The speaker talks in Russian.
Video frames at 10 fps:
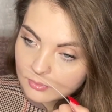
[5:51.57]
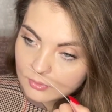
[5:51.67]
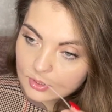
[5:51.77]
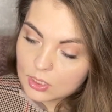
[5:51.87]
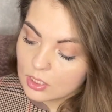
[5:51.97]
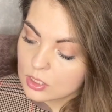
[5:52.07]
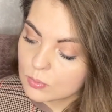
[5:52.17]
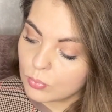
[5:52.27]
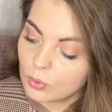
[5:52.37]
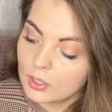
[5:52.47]
ирис
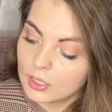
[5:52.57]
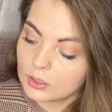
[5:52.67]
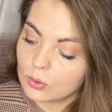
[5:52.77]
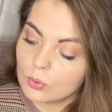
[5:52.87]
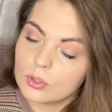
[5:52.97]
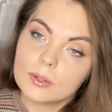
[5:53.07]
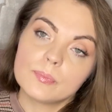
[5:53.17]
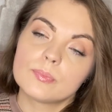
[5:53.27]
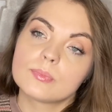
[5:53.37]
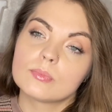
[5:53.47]
более такой,
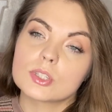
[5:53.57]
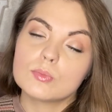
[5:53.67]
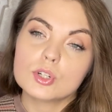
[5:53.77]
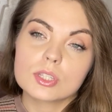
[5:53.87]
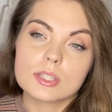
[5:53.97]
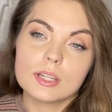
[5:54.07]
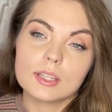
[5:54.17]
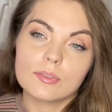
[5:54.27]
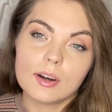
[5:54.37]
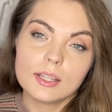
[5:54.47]
возможно,
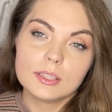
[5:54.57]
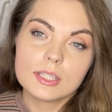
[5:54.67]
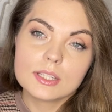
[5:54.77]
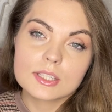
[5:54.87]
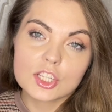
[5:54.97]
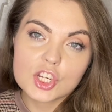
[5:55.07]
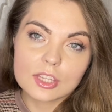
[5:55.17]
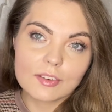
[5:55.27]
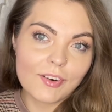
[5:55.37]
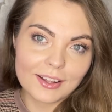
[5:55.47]
зеленоватый,
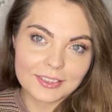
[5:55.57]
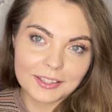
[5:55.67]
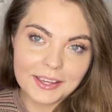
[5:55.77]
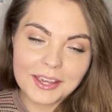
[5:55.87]
сочноватый.